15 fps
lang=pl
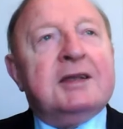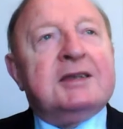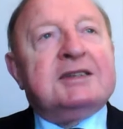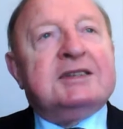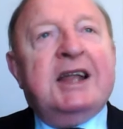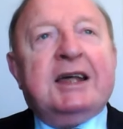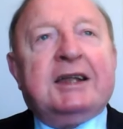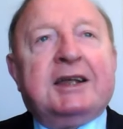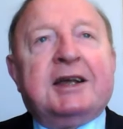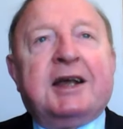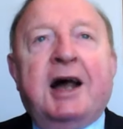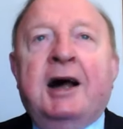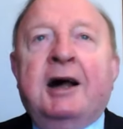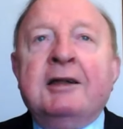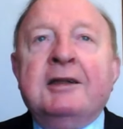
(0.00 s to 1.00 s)
z
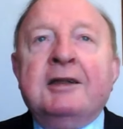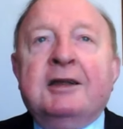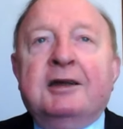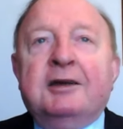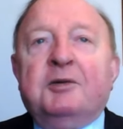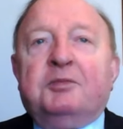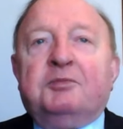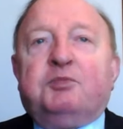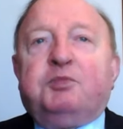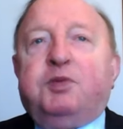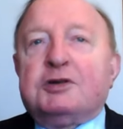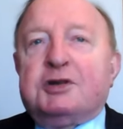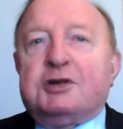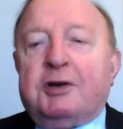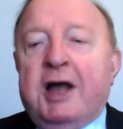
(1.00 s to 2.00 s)
lekka E,
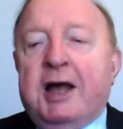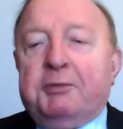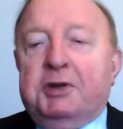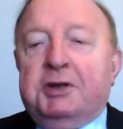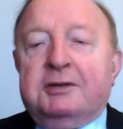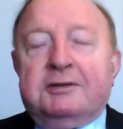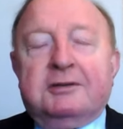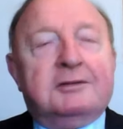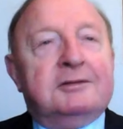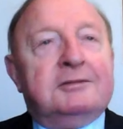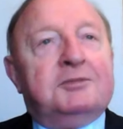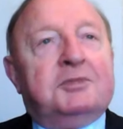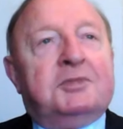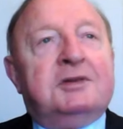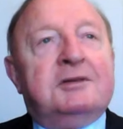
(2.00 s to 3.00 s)
pozorami e,
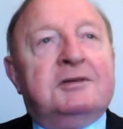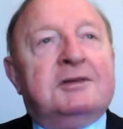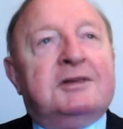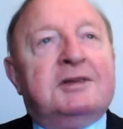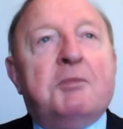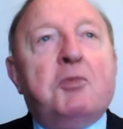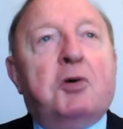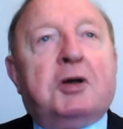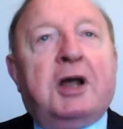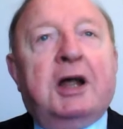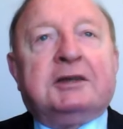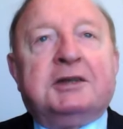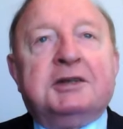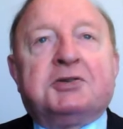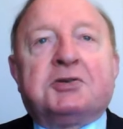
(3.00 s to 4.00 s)

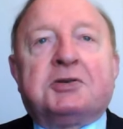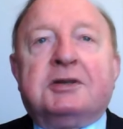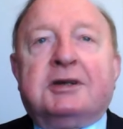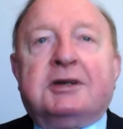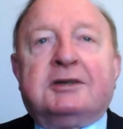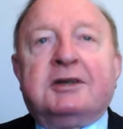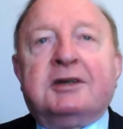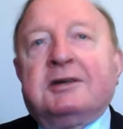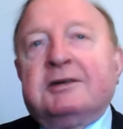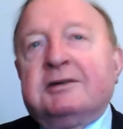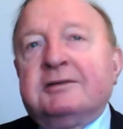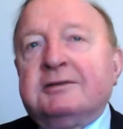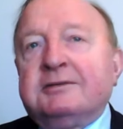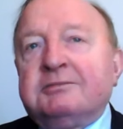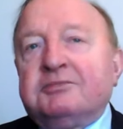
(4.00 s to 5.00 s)
demokratycznych
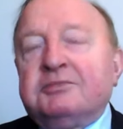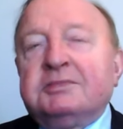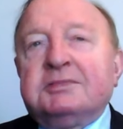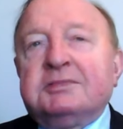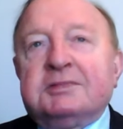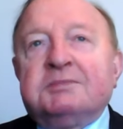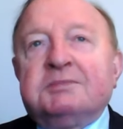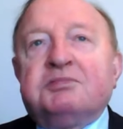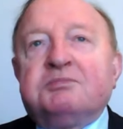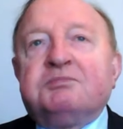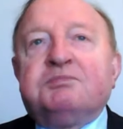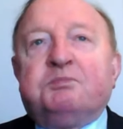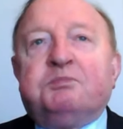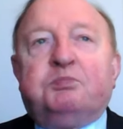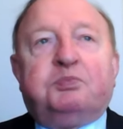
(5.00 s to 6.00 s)
tych,
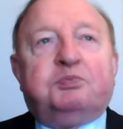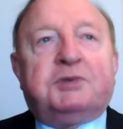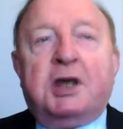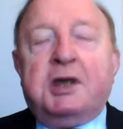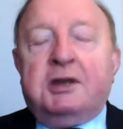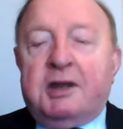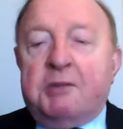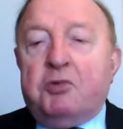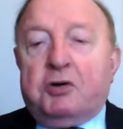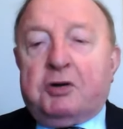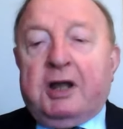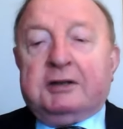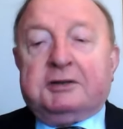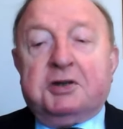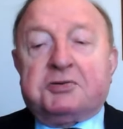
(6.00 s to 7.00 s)
e, tej
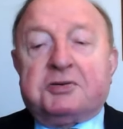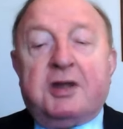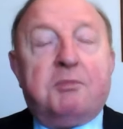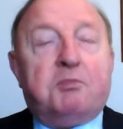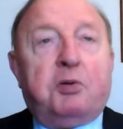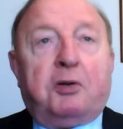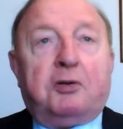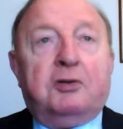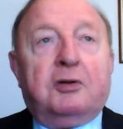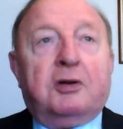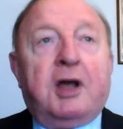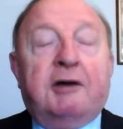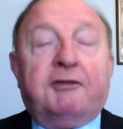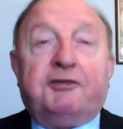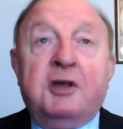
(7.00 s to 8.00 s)
demokratycznej
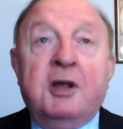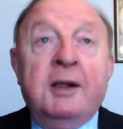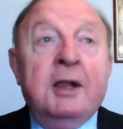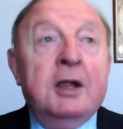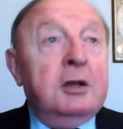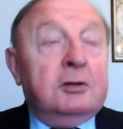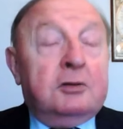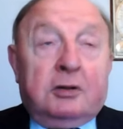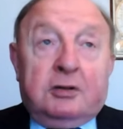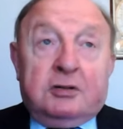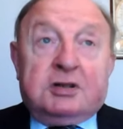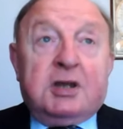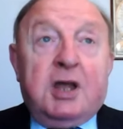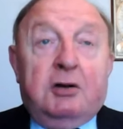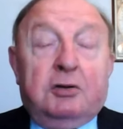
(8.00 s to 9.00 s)
pornografii, to
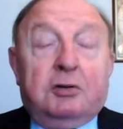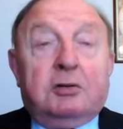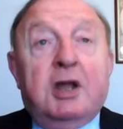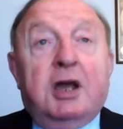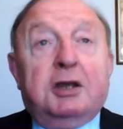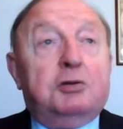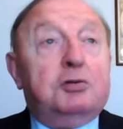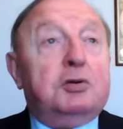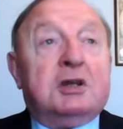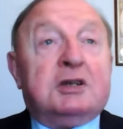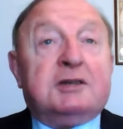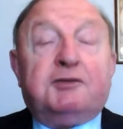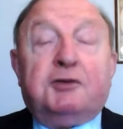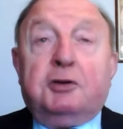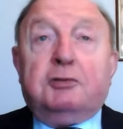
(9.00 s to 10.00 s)
Rosja odnajduje
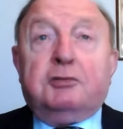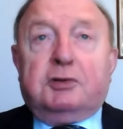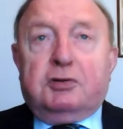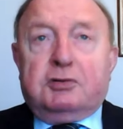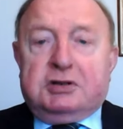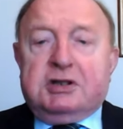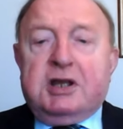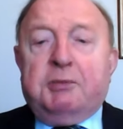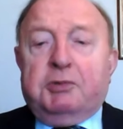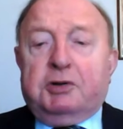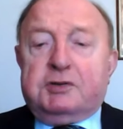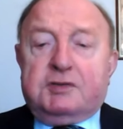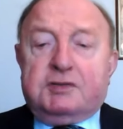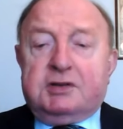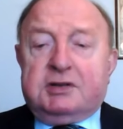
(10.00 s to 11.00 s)
swoją
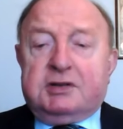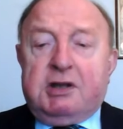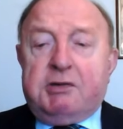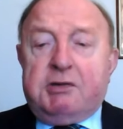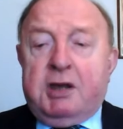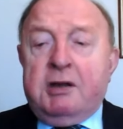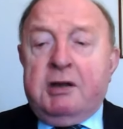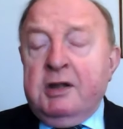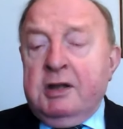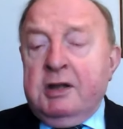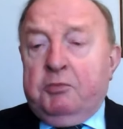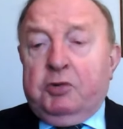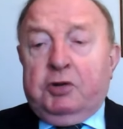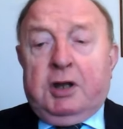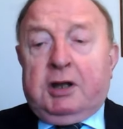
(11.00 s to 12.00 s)
tożsamość w systemie
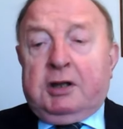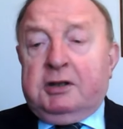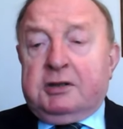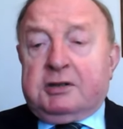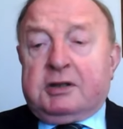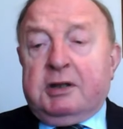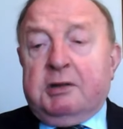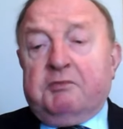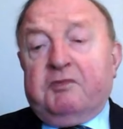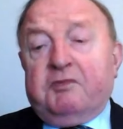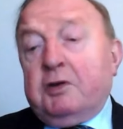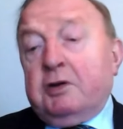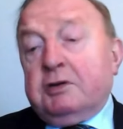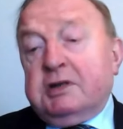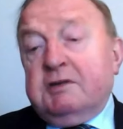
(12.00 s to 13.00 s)
monarchistym. W
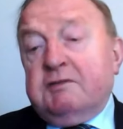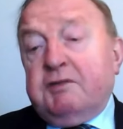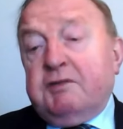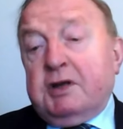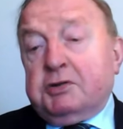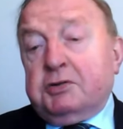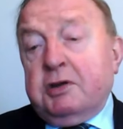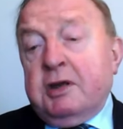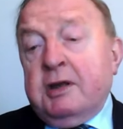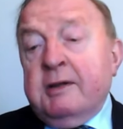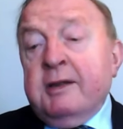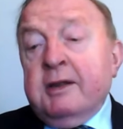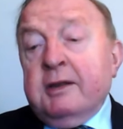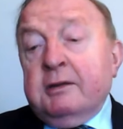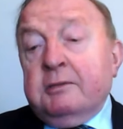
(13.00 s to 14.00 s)
Rosji właśnie
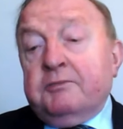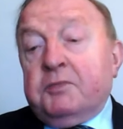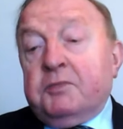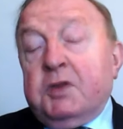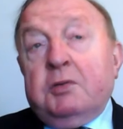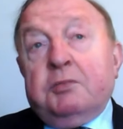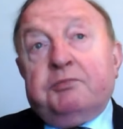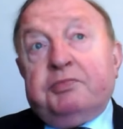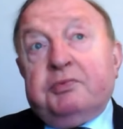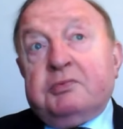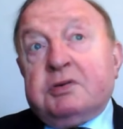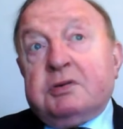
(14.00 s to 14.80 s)
no,